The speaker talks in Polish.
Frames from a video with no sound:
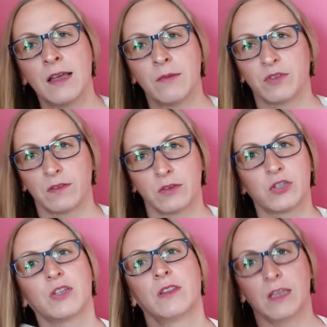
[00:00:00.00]
przez te
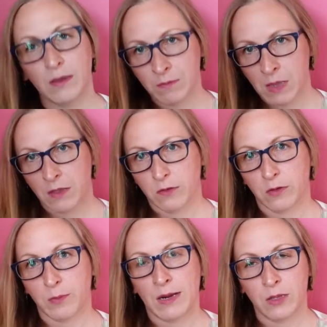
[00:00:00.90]
trzy dni,
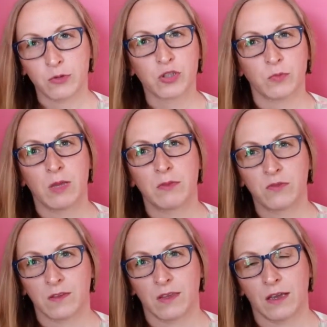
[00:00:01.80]
normalnie utrzymujemy
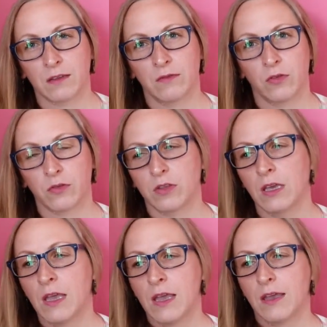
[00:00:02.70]
wszystkie aktywności,
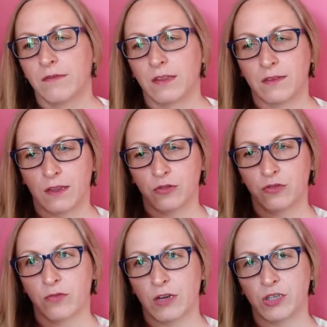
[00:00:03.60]
więc ten
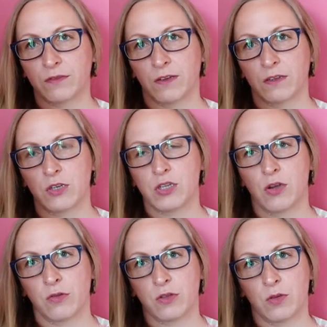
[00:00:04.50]
sznureczek faktycznie
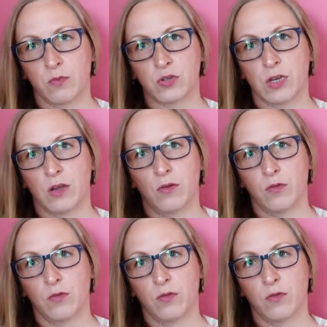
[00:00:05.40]
on się może